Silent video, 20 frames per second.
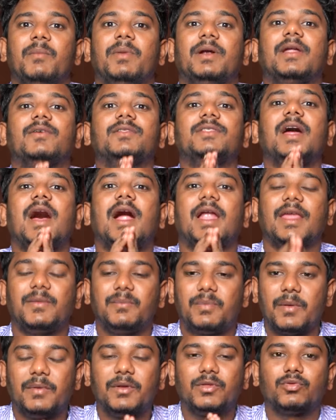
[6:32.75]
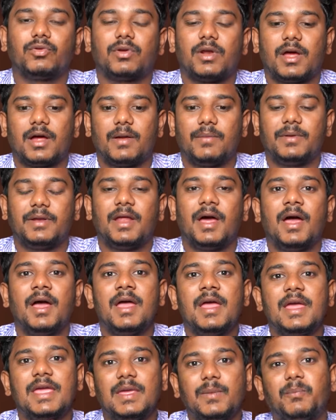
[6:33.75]
பட் வந்து ஆனால் இப்போ எப்படி சொல்கிறாங்க அப்படின்னா
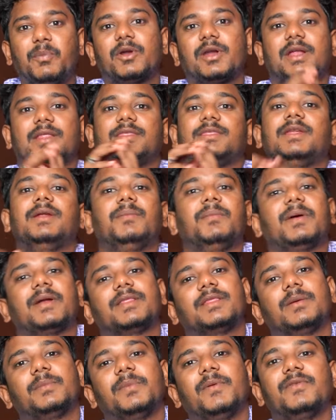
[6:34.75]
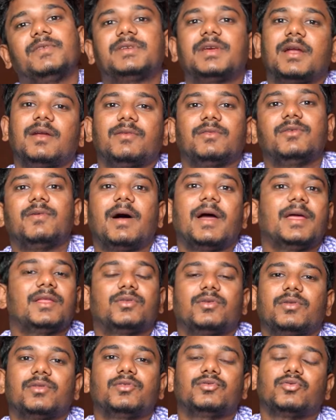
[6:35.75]
இப்போ ரத்தனம் படத்தப்ப விஷால் வந்து வாயை
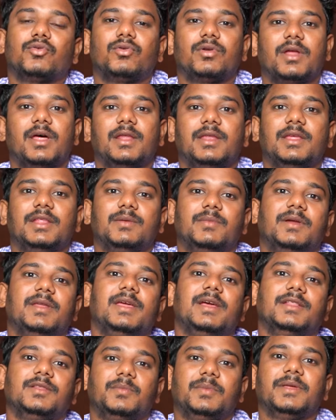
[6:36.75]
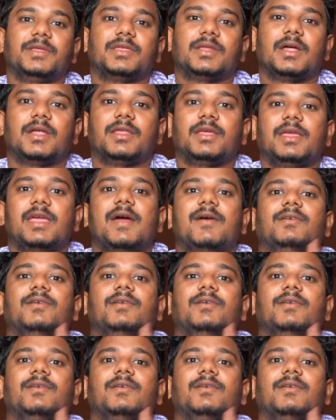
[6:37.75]
திறந்து சொல்கிறாரு இந்த மாதிரி எடுத்து பேசுகிறாரு